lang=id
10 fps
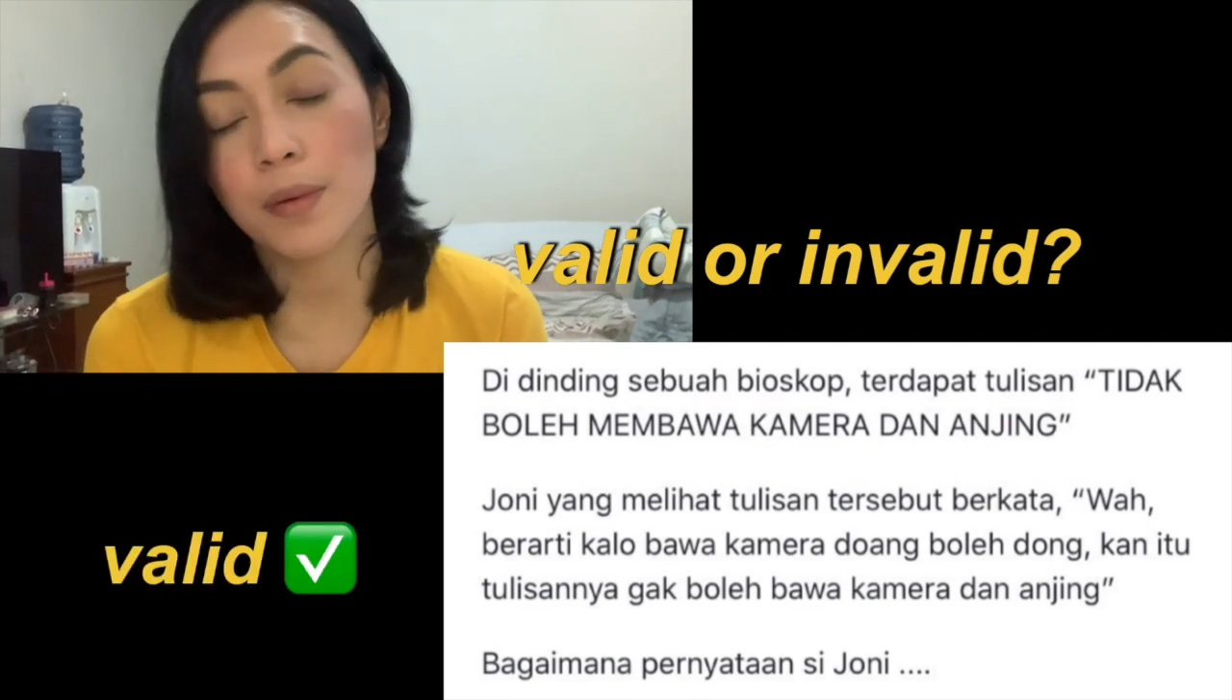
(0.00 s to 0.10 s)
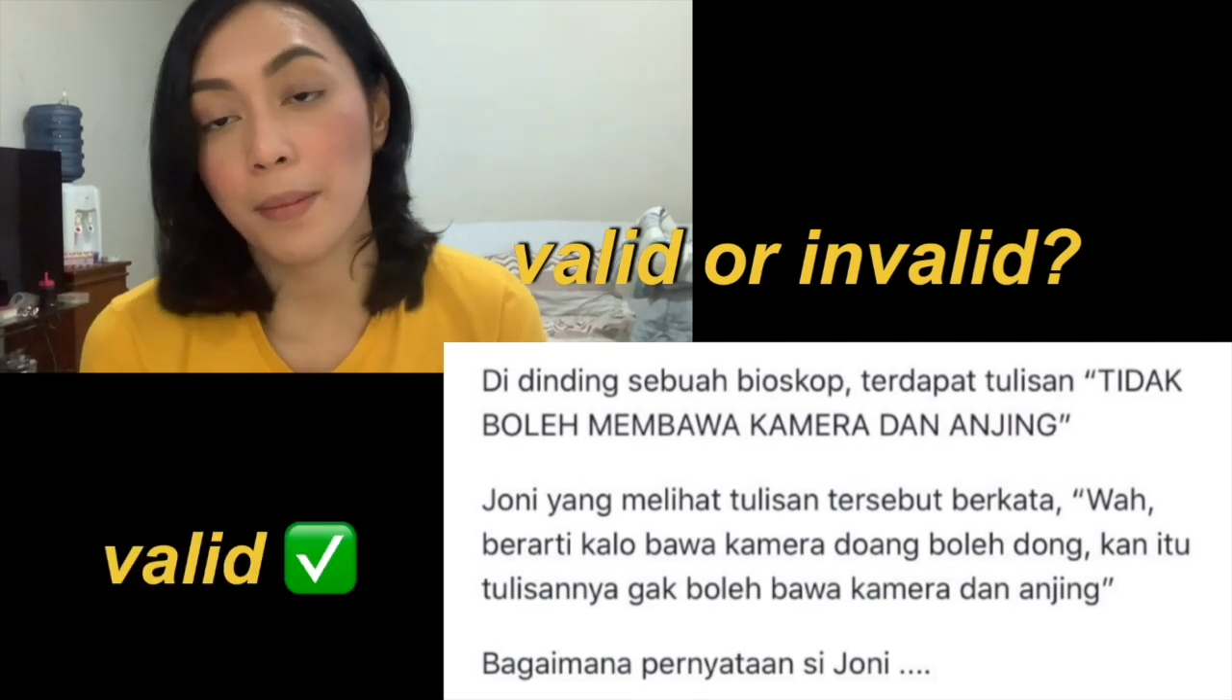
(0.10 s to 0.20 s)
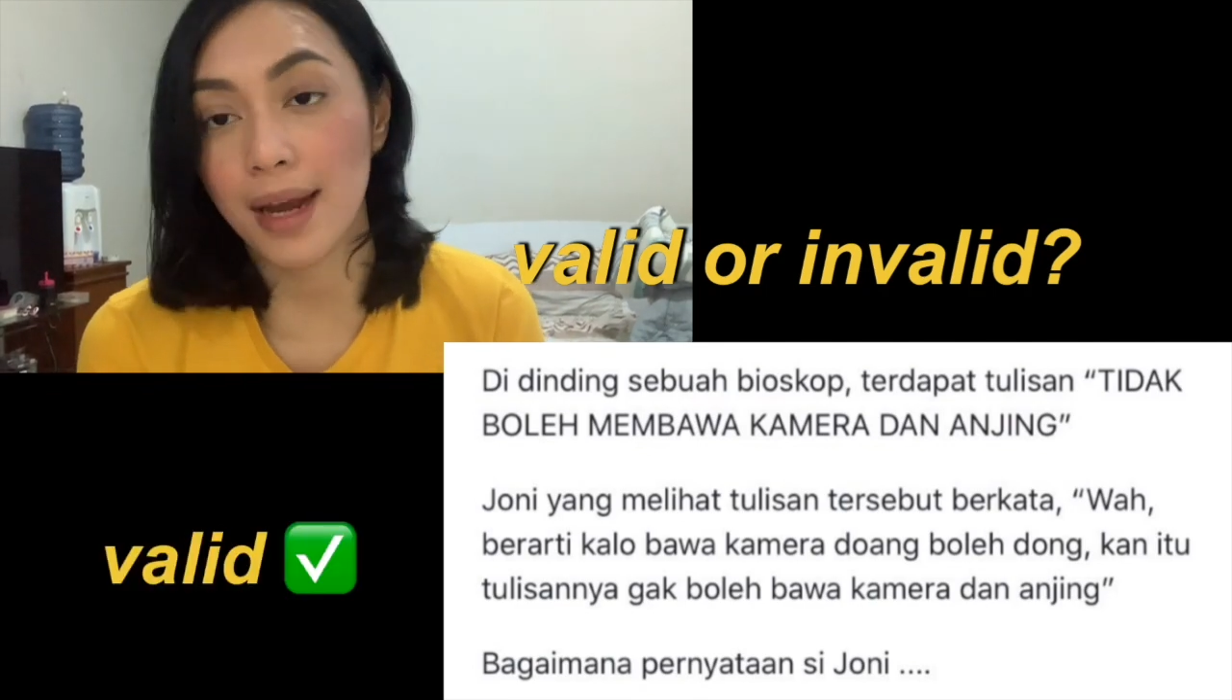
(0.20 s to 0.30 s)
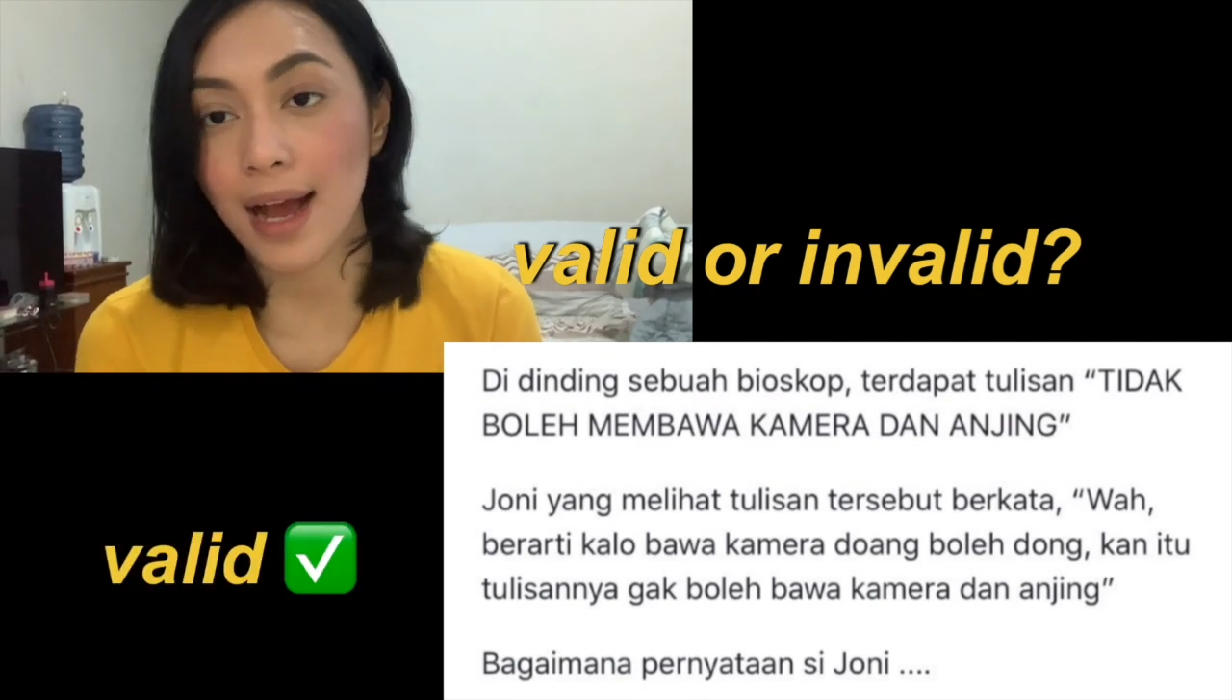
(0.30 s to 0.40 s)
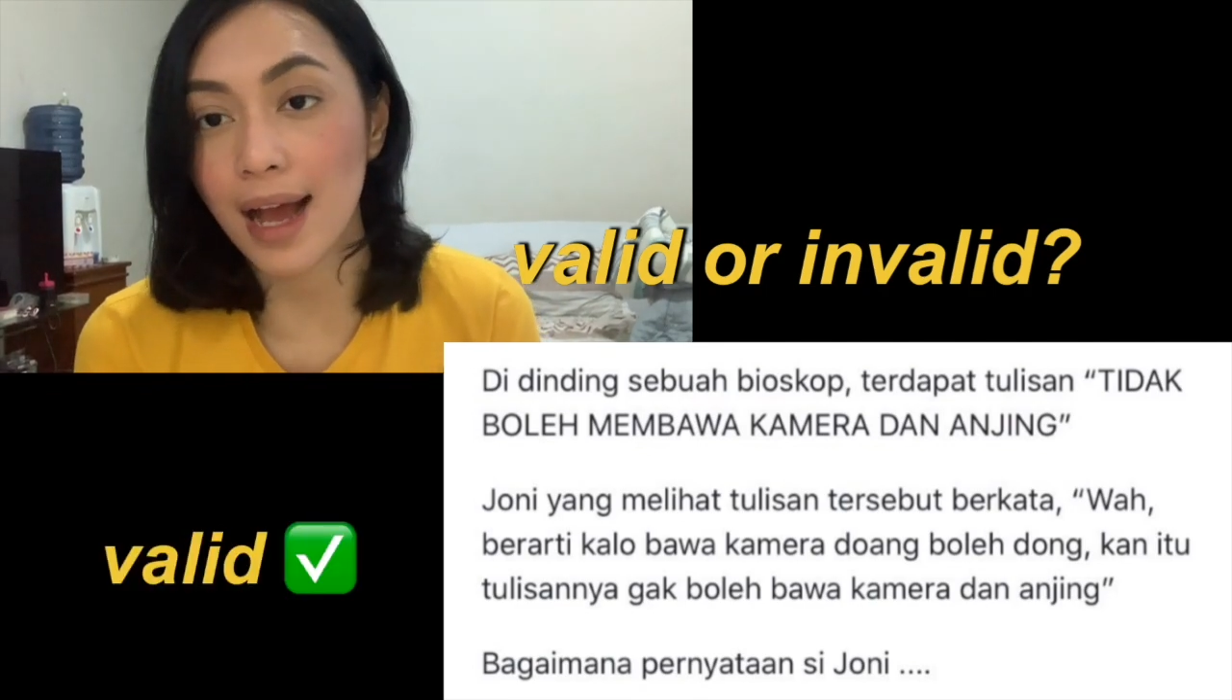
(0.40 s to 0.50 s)

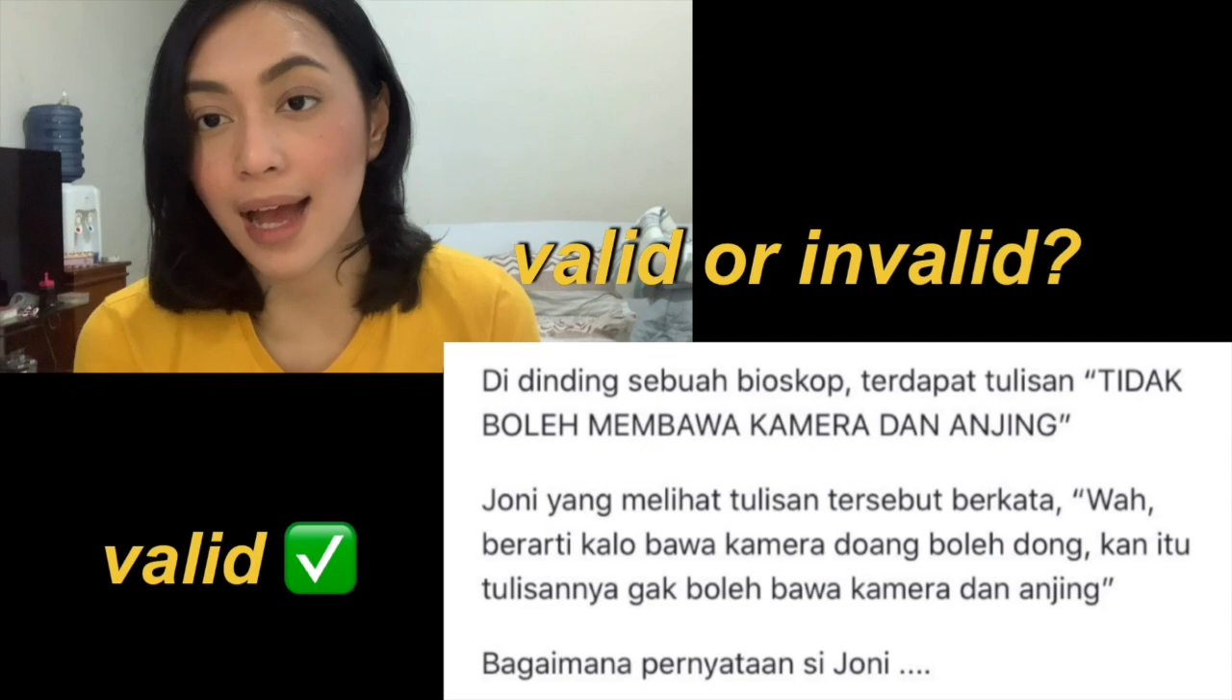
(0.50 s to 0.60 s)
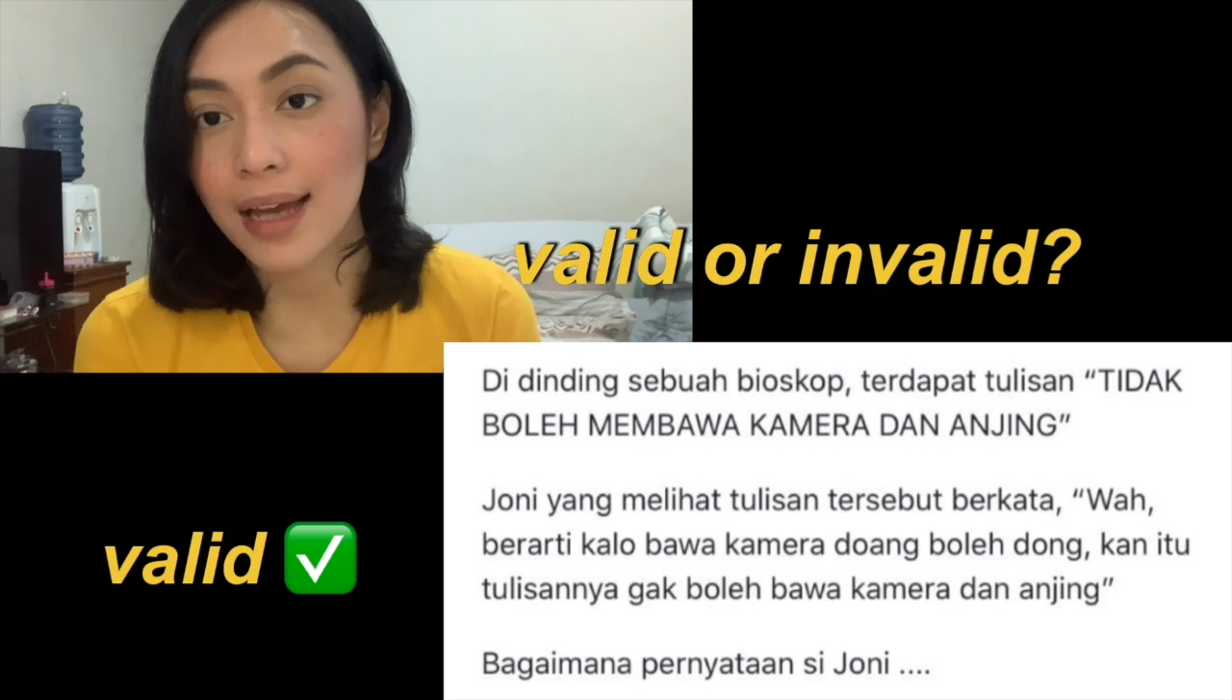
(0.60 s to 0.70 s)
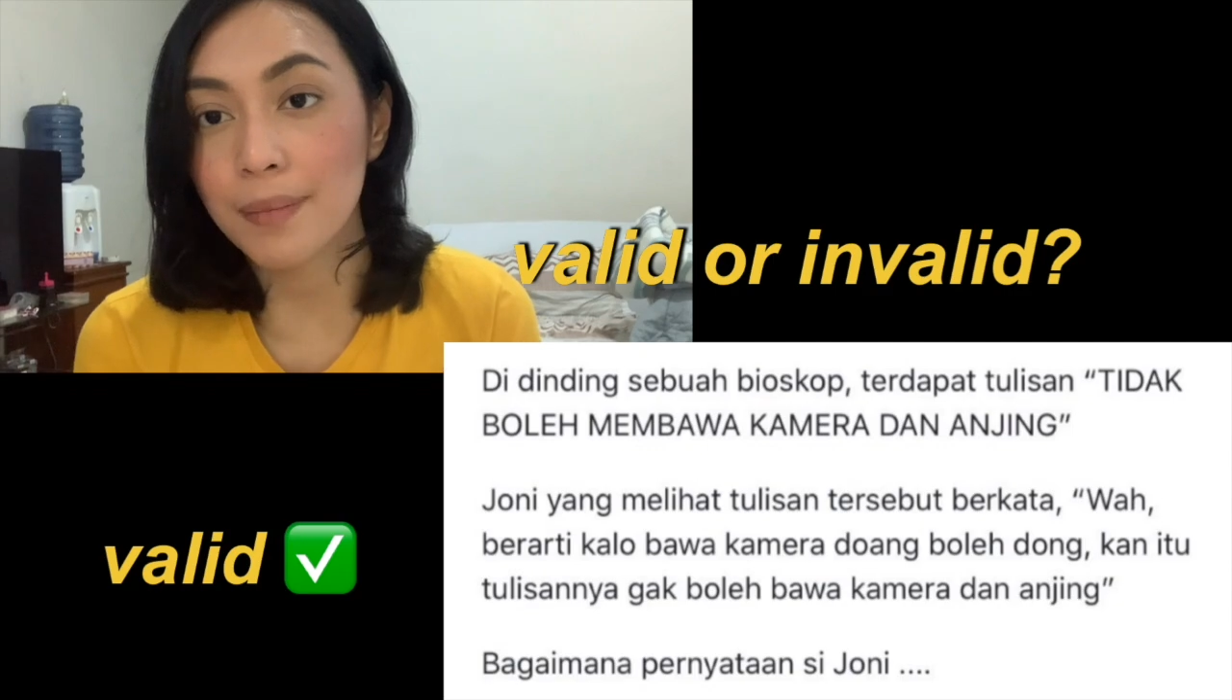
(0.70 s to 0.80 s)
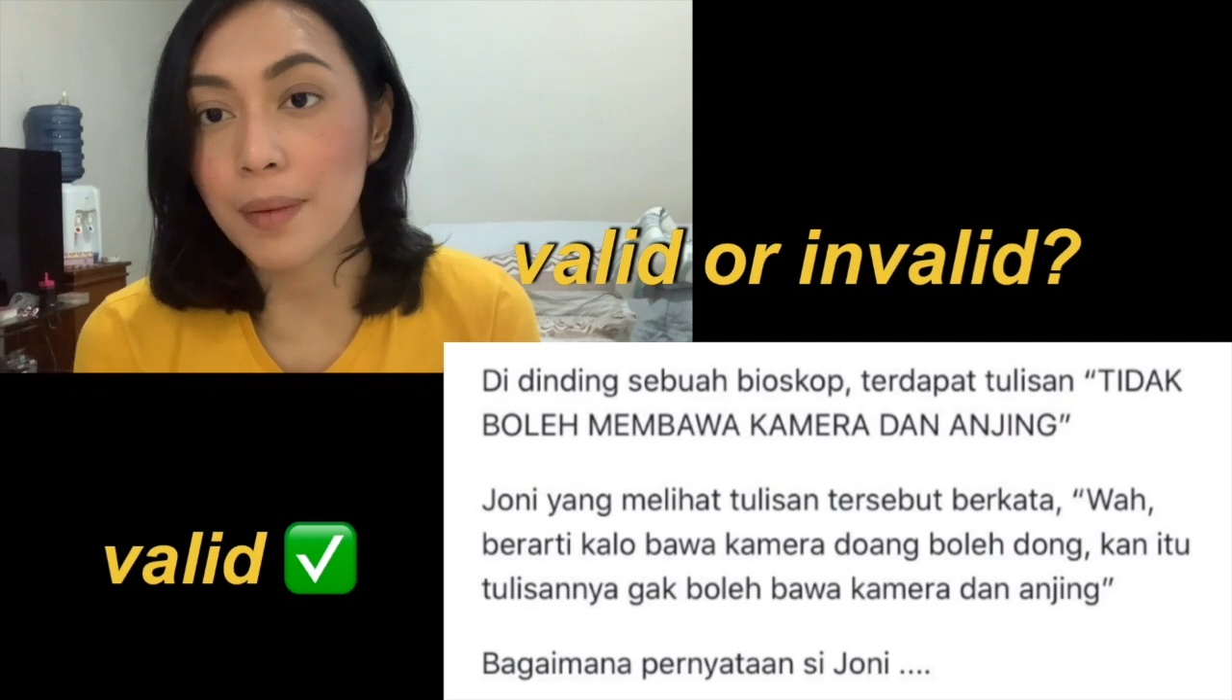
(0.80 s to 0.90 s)
membedakan